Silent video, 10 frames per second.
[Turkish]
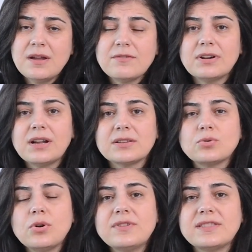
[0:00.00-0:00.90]
Fakat
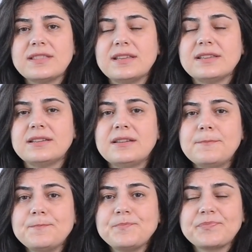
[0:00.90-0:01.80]
COVID ile ilgili
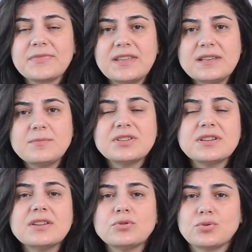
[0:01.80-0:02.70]
yeni bir
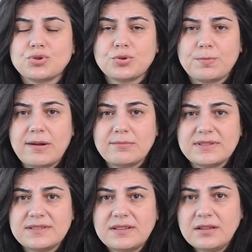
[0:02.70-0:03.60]
yayın düştü
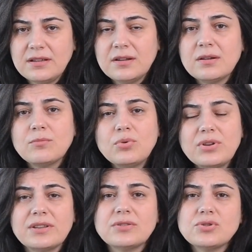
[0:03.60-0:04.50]
PubMed'e. Bu
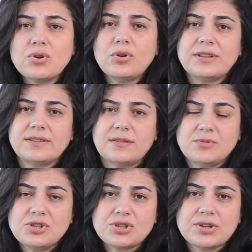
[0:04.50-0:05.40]
yayın şöyle
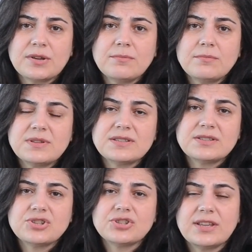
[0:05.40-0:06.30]
demiş. Biz
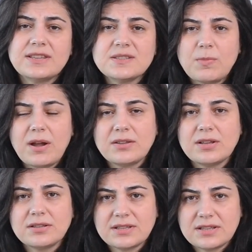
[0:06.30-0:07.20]
işte
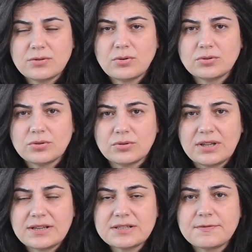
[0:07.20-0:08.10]
İspanya'daki
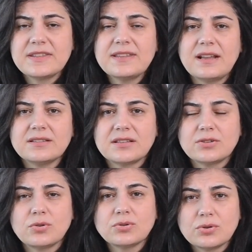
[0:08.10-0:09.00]
doktorlar, İtalya'daki
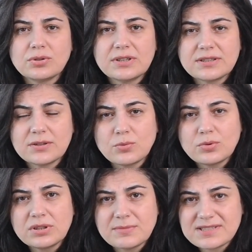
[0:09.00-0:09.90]
doktorların da
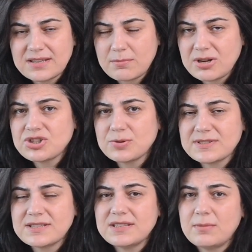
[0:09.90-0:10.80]
uygulamasıya
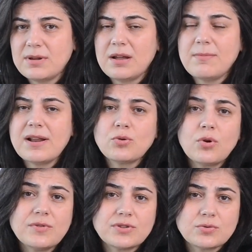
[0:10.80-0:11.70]
başlamasıyla beraber
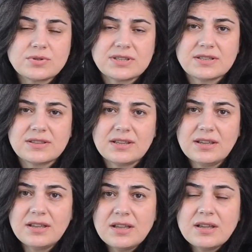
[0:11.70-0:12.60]
COVID üzerinde
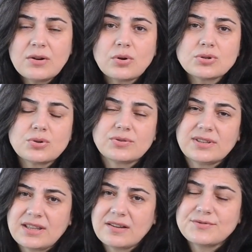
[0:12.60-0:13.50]
ozon
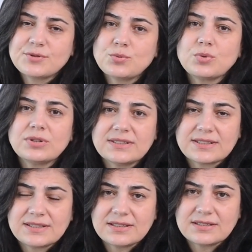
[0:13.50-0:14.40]
tedavisi
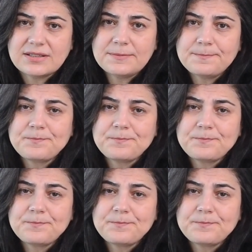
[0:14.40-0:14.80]
uyguladıklarını,